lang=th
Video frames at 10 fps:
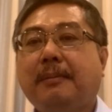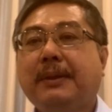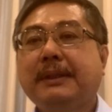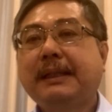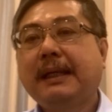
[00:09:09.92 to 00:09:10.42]

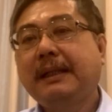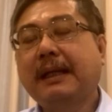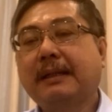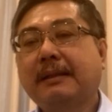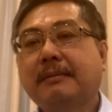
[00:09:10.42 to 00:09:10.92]
เพราะฉะนั้น
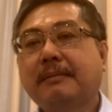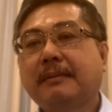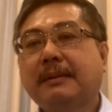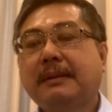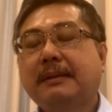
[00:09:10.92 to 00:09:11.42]
เนี่ย
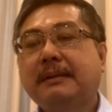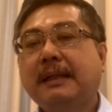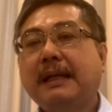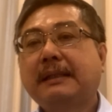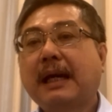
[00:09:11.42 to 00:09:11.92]

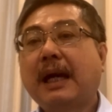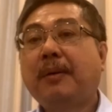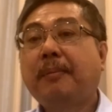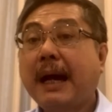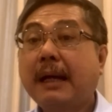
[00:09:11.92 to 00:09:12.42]
ถ้าจะเอา
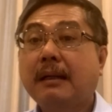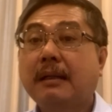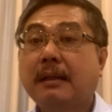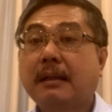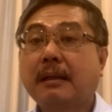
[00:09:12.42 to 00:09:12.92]
พรรค
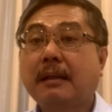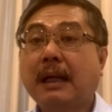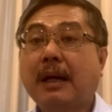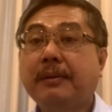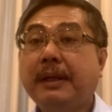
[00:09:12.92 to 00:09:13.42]

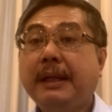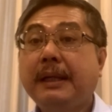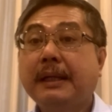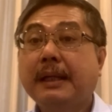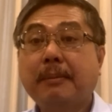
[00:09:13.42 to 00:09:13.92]
เหล่านี้
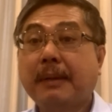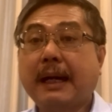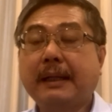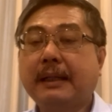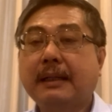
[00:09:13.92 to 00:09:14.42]
เข้า
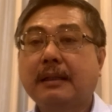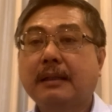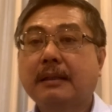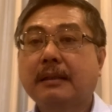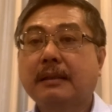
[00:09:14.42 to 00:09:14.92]
มาเนี่ย
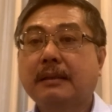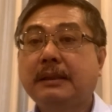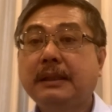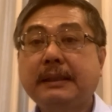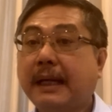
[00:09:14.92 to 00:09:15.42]

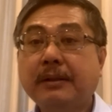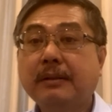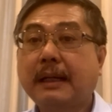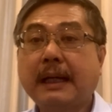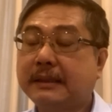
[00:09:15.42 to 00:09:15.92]
ชื่อนาย
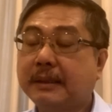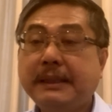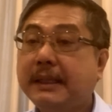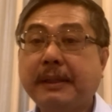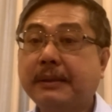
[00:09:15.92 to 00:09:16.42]
กอาจจะ
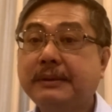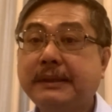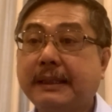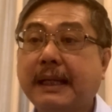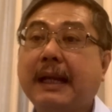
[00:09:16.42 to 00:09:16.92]
ไม่ใช่เป็นคุณ
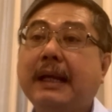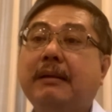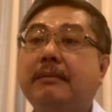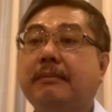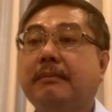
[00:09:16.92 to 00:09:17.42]
เศรษฐาแล้ว